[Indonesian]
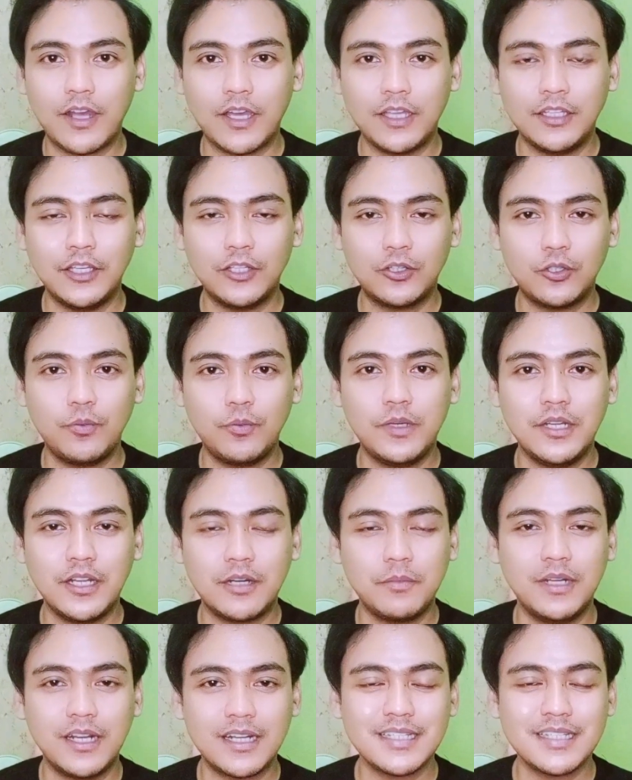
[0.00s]
wanginya itu
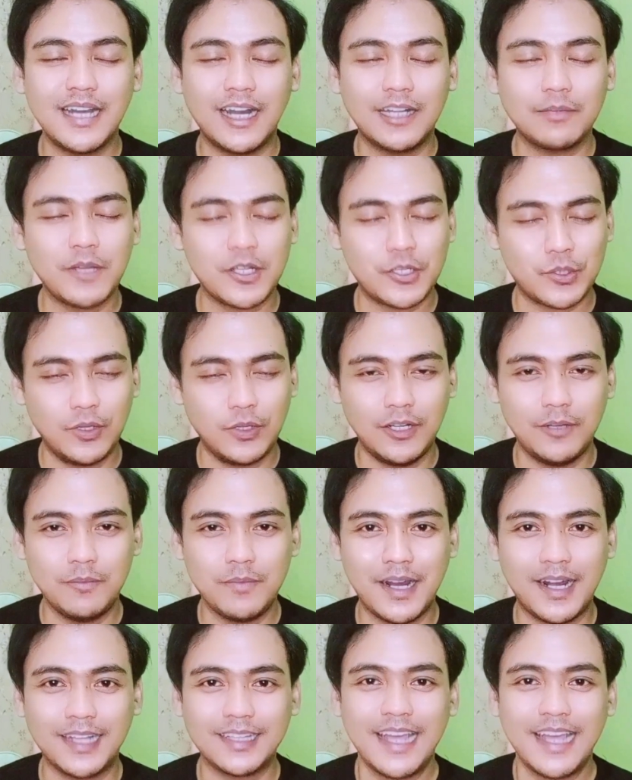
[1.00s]
benar-benar sangat
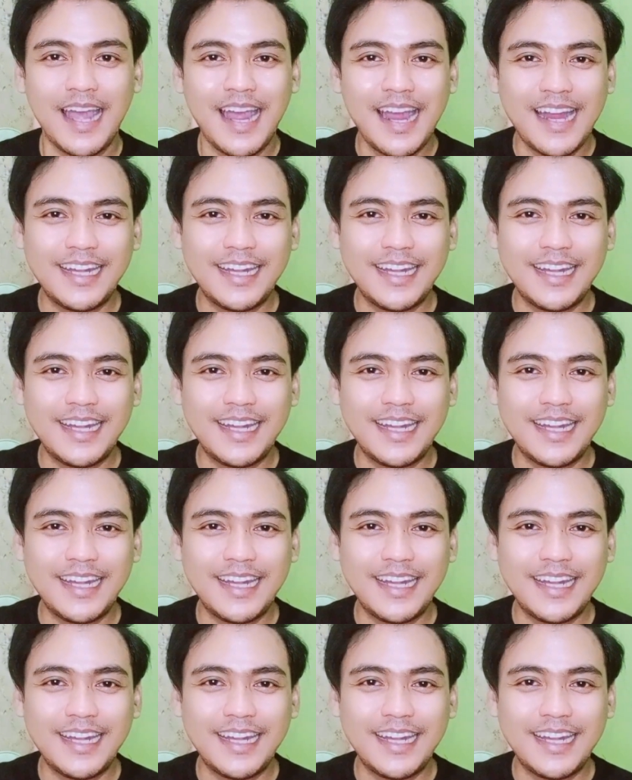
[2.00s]
maskulin banget